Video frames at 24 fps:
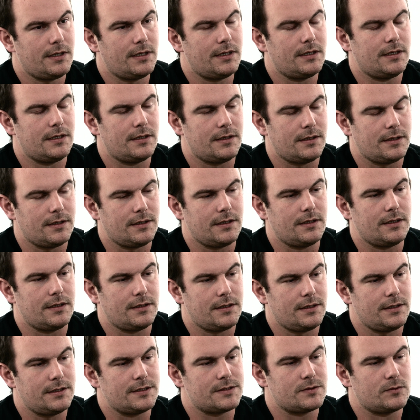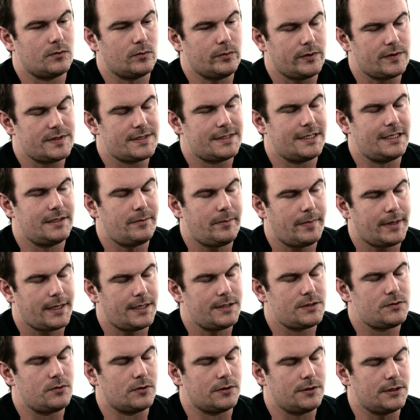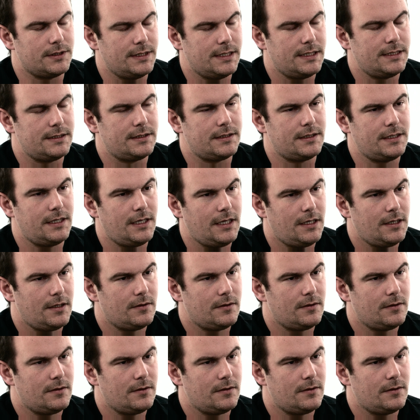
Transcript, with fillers: à, ce qu'on pensait être prêt sur Conan,